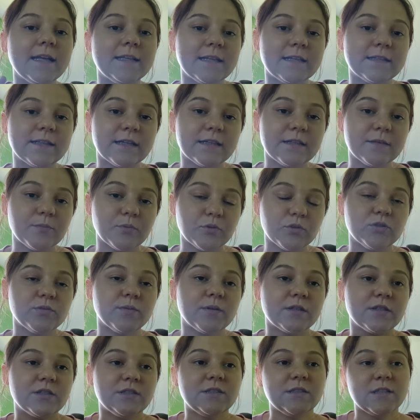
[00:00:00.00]
na dany
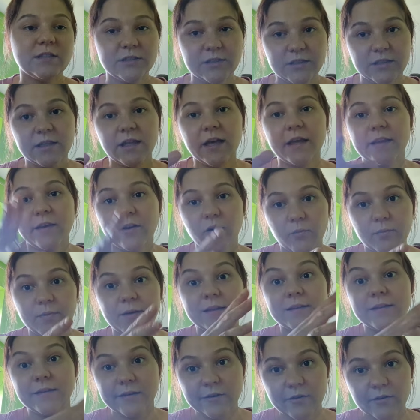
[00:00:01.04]
posiłek, czyli na śniadania,
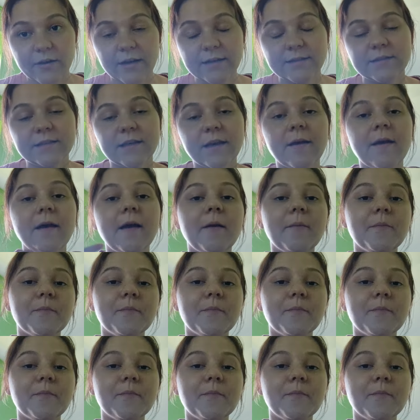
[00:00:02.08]
obiady i kolacje.